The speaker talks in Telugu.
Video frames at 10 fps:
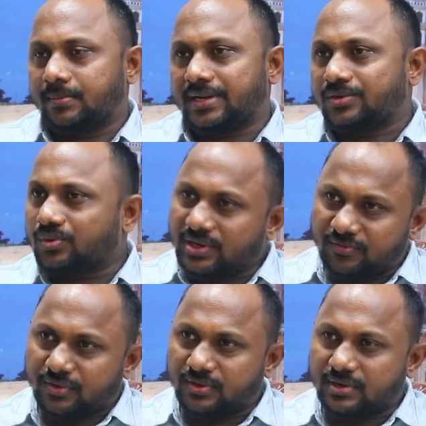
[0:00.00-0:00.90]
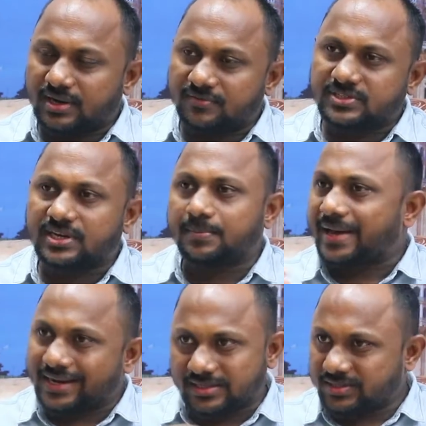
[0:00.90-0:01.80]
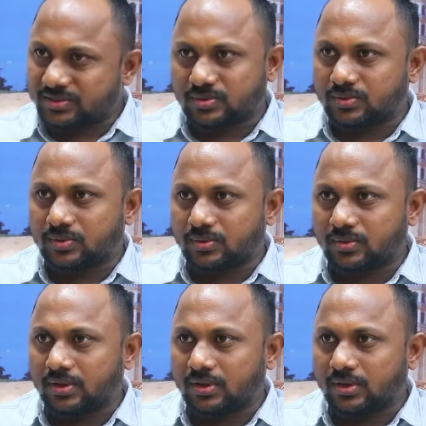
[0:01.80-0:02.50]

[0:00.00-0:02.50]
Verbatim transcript: మన ట్వంటీ ఫోర్ క్రాఫ్ట్స్ని మేనేజ్ చేసుకుంటూ